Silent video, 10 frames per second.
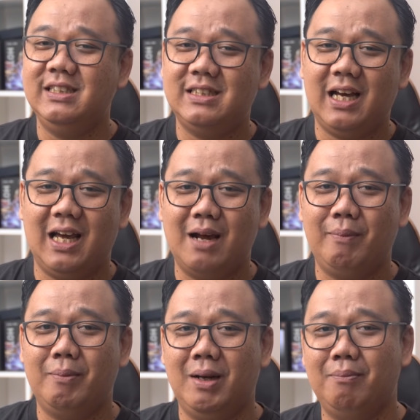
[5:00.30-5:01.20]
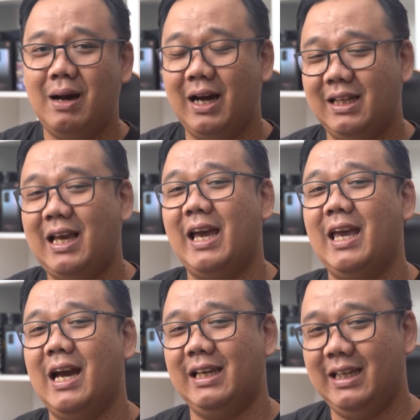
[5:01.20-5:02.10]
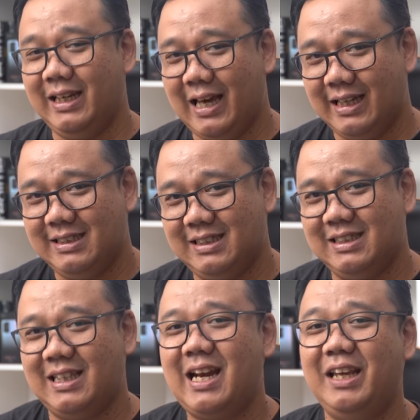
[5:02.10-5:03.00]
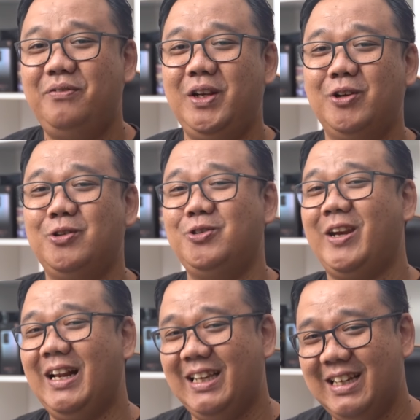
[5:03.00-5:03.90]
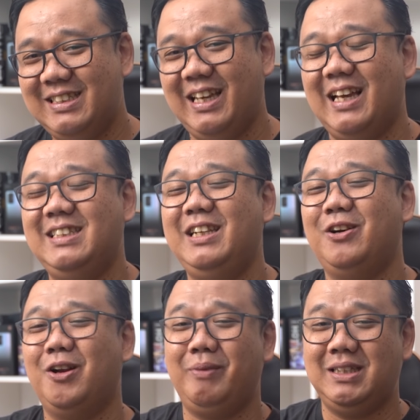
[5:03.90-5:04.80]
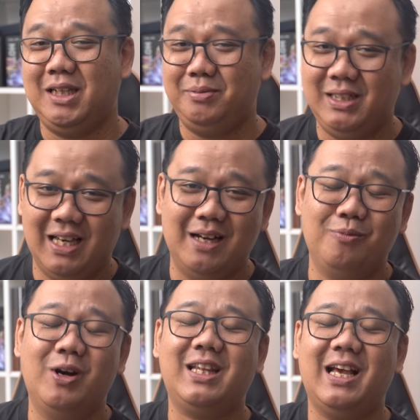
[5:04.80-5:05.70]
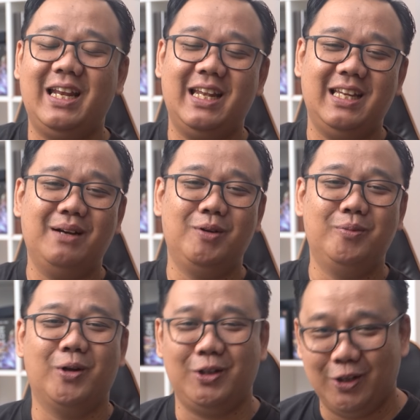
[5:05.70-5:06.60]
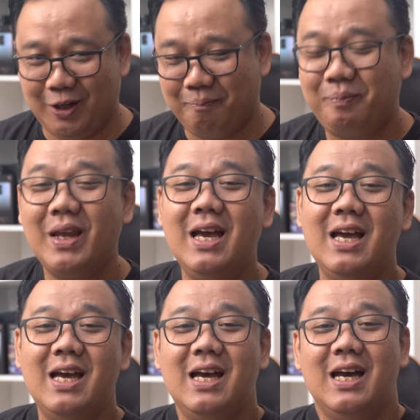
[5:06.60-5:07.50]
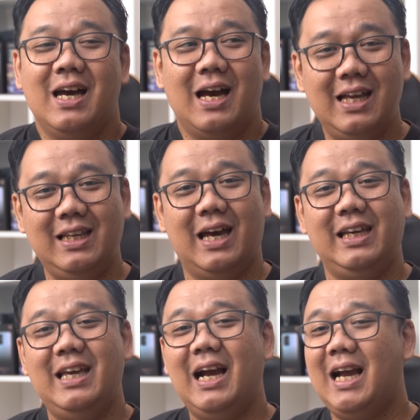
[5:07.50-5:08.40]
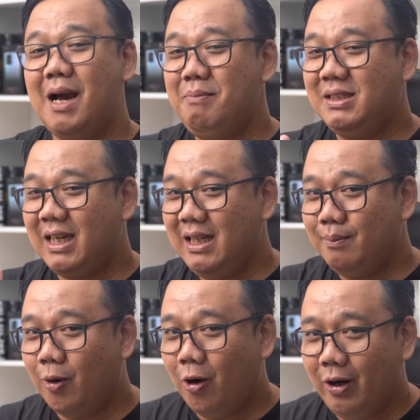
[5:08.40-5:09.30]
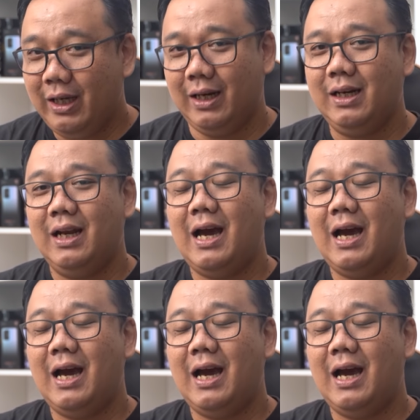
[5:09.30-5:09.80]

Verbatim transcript: instagramable banget kayak gini guys. Ntar link video tutorialnya saya kasih di kolom deskripsi ya buat kalian yang belum nonton. Hanya yang nggak bisa dibohongin